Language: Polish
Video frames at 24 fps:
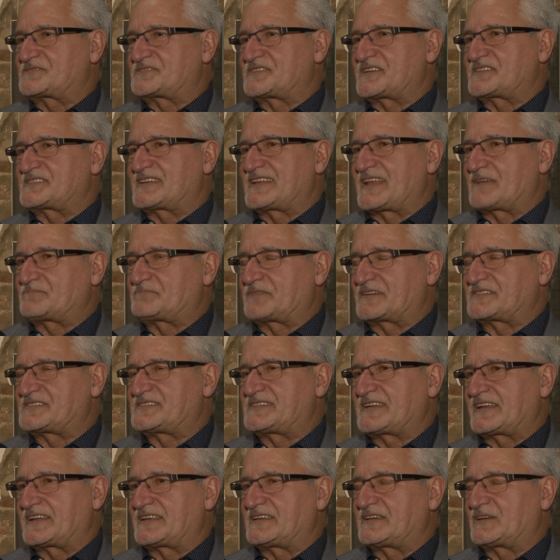szczerze, na
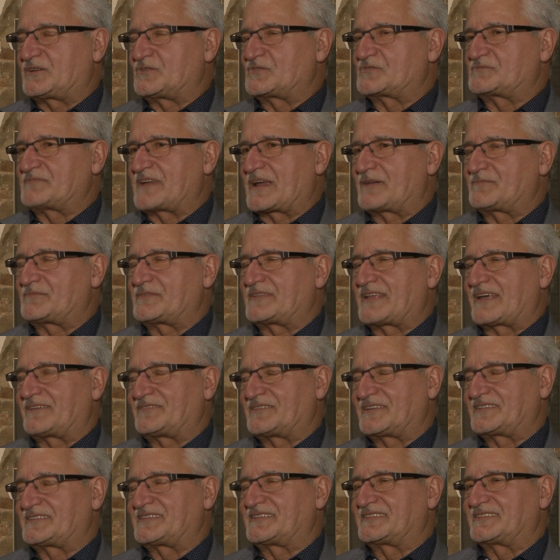październik już miałem
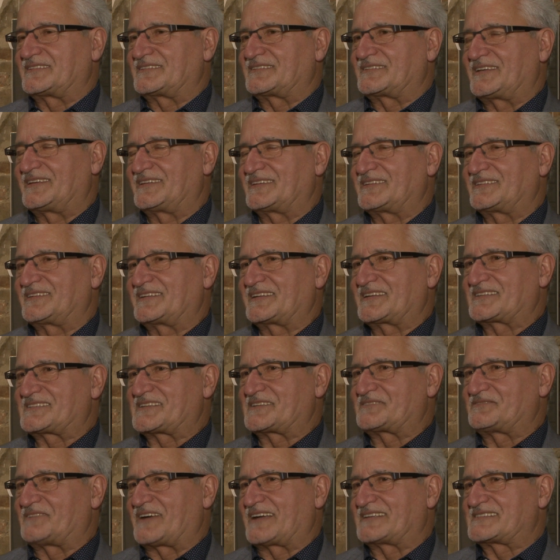nawet e,
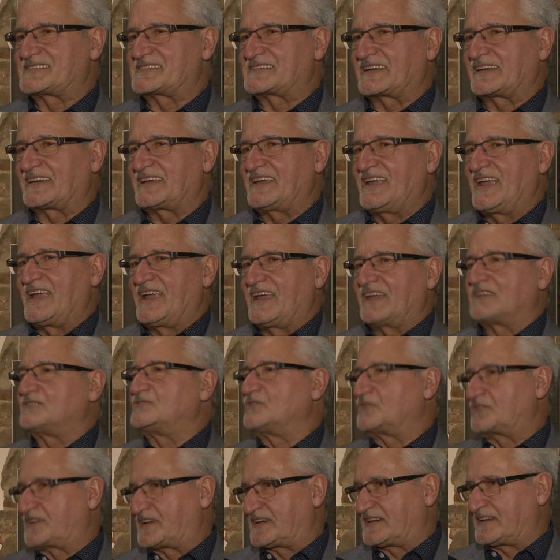rezerwację
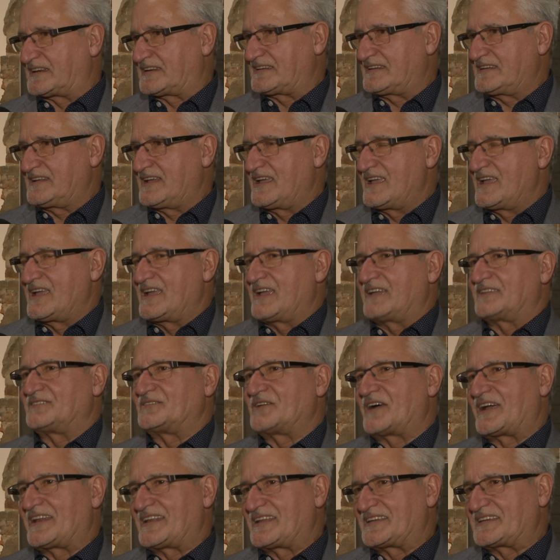do Chin,
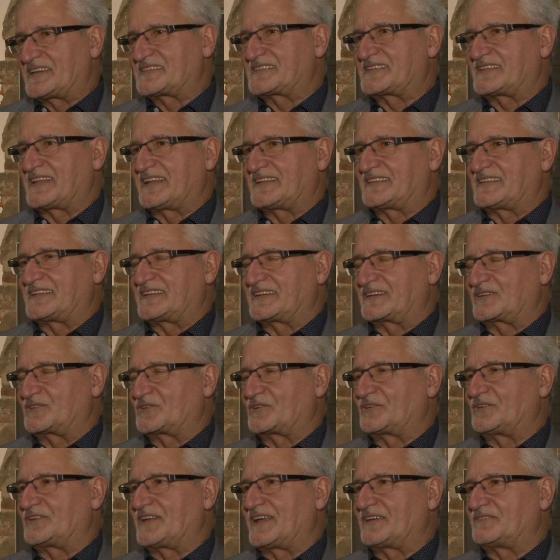no ale niestety
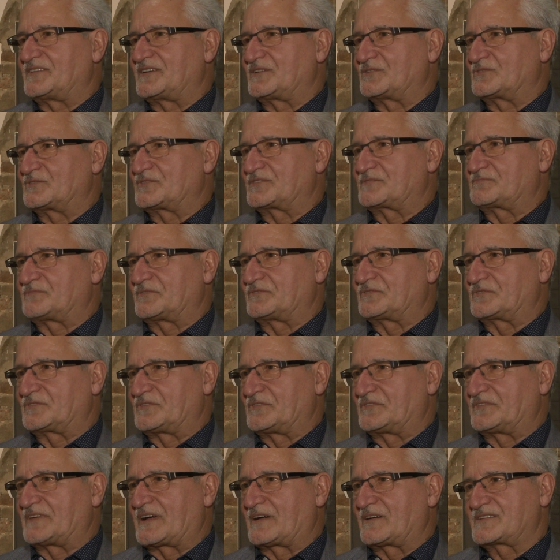koronawirus
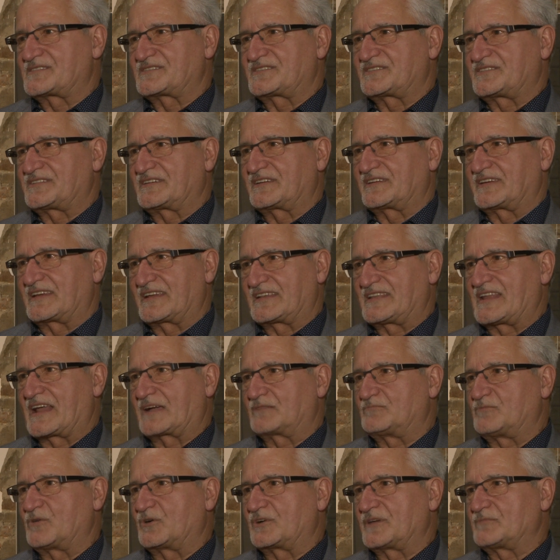spowodowała, że się
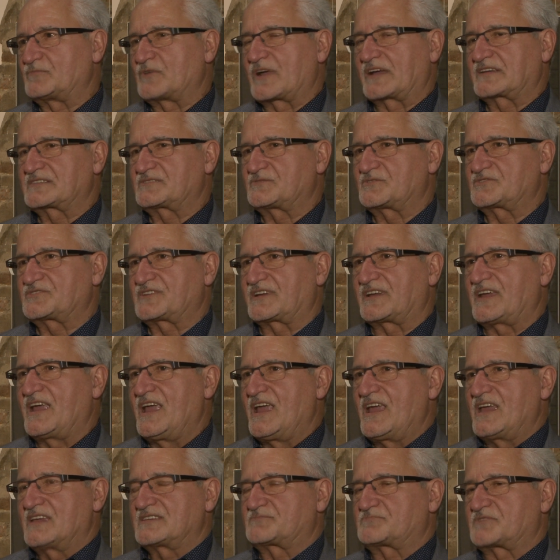jednak boję, bo jak słyszę
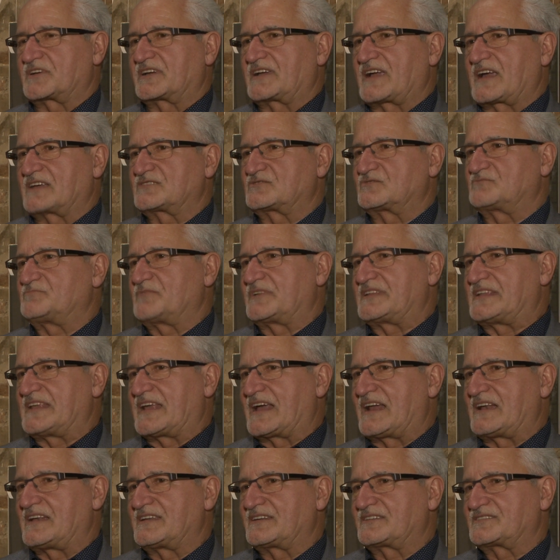z przekazów
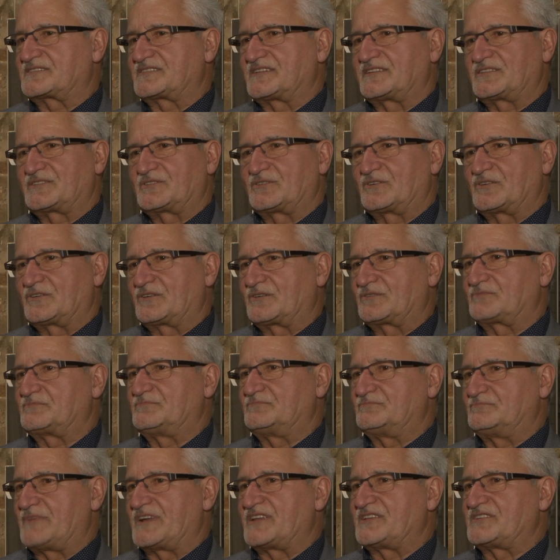medialnych, że to
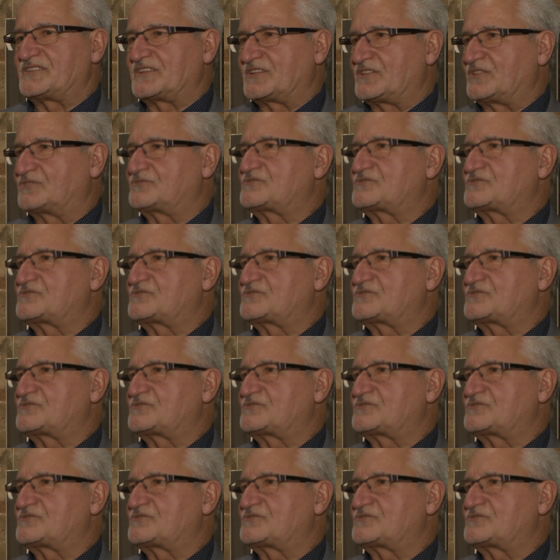będzie